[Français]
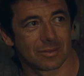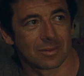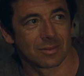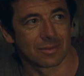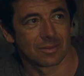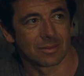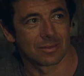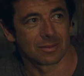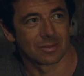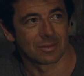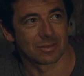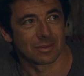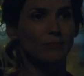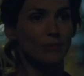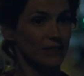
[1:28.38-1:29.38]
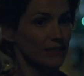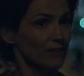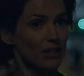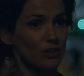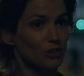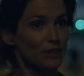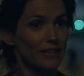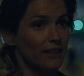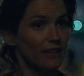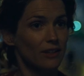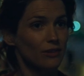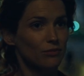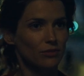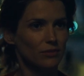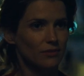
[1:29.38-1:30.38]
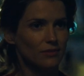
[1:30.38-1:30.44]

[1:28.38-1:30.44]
elle est où, votre folie C'est vrai, je sais rien de vous.